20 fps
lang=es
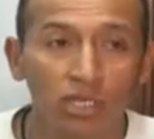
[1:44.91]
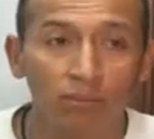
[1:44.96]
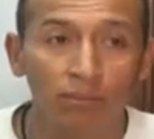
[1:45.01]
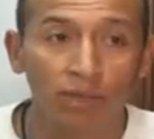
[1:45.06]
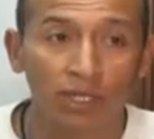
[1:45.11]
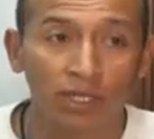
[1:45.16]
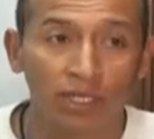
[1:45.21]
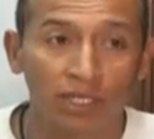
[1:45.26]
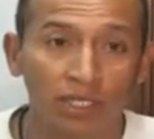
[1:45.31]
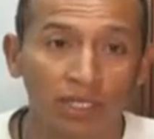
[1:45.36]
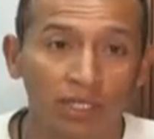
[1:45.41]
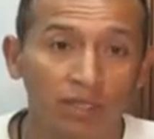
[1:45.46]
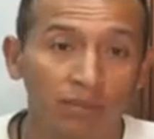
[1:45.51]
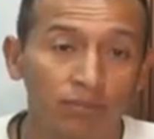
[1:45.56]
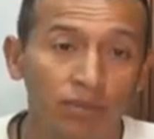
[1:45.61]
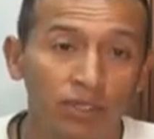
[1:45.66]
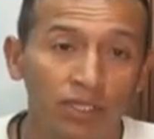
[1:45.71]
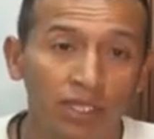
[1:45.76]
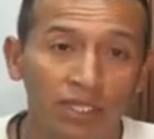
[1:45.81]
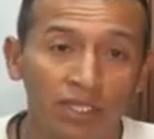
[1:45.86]
para que
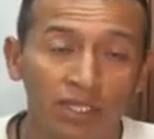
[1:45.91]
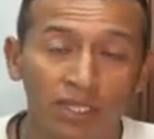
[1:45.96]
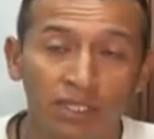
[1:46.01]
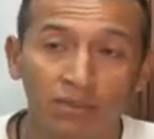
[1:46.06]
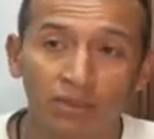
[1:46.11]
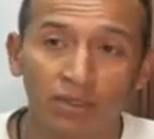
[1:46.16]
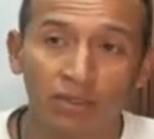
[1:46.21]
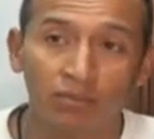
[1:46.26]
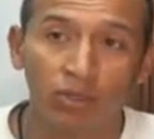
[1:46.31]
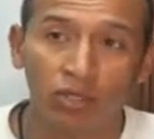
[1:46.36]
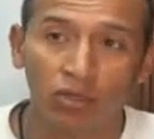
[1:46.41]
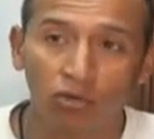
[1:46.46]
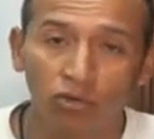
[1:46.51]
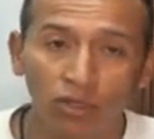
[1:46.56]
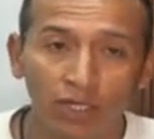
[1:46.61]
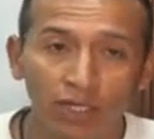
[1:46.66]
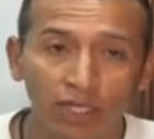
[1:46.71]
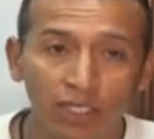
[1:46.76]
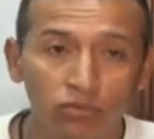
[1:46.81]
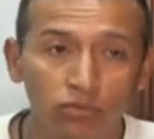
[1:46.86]
puedan dar eh,
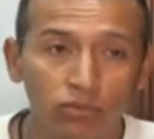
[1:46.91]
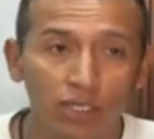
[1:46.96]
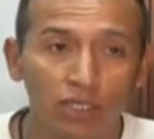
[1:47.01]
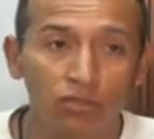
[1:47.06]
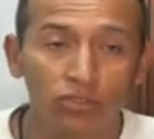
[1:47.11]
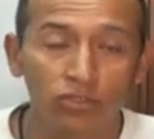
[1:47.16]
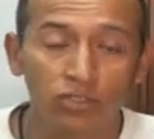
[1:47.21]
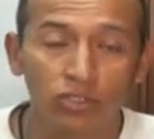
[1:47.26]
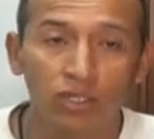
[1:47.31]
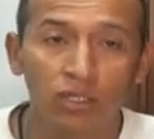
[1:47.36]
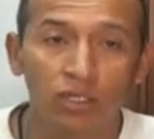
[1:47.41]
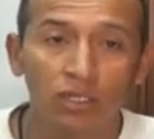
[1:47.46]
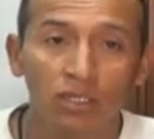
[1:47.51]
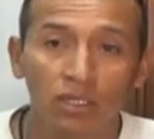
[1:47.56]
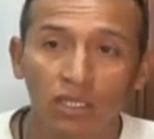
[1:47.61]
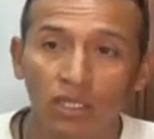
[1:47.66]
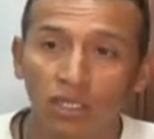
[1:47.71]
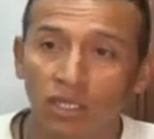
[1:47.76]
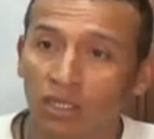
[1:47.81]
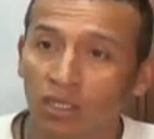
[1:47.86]
mejores resultados
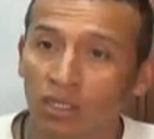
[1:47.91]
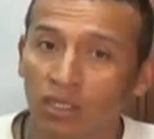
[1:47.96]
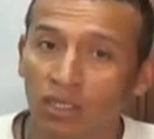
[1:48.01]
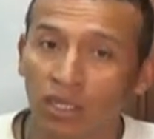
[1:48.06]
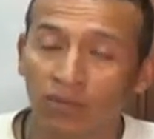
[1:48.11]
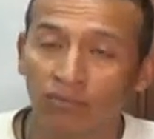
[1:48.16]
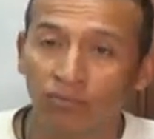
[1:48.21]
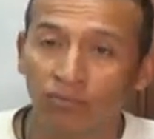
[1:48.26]
y a